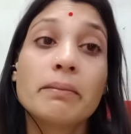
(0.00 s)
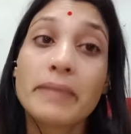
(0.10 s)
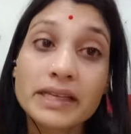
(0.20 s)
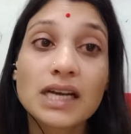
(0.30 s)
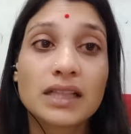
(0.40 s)

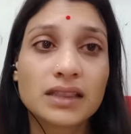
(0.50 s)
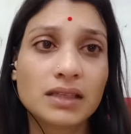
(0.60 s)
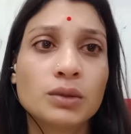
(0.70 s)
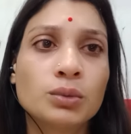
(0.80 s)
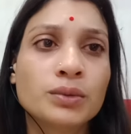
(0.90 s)
मैं
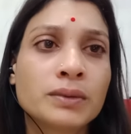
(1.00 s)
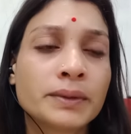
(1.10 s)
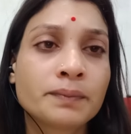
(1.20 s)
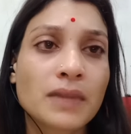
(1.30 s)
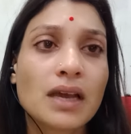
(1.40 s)
जानती हूँ
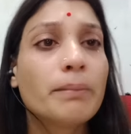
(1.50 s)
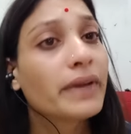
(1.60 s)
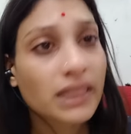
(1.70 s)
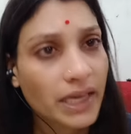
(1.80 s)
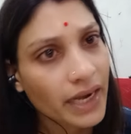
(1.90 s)

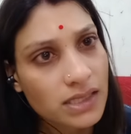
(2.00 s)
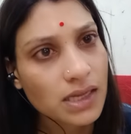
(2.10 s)
मैं तेरह